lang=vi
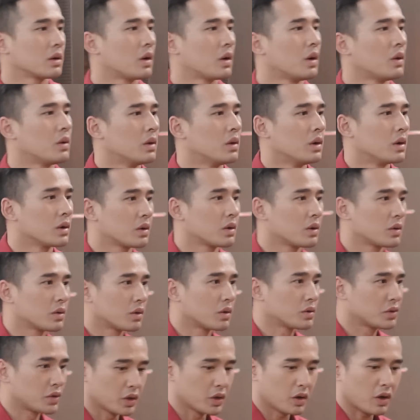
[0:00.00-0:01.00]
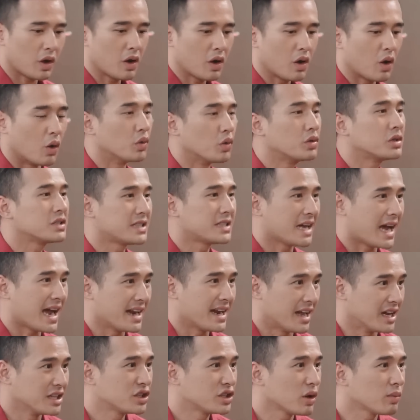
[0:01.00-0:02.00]
cô cô cô chịu khó ngủ nước
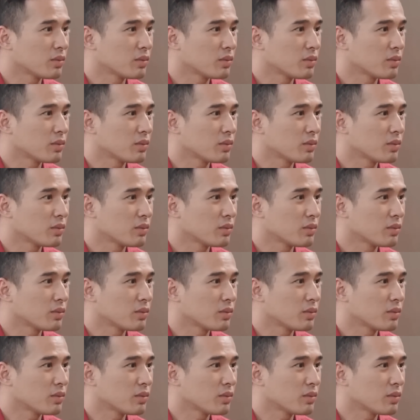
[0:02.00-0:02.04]
trà đợi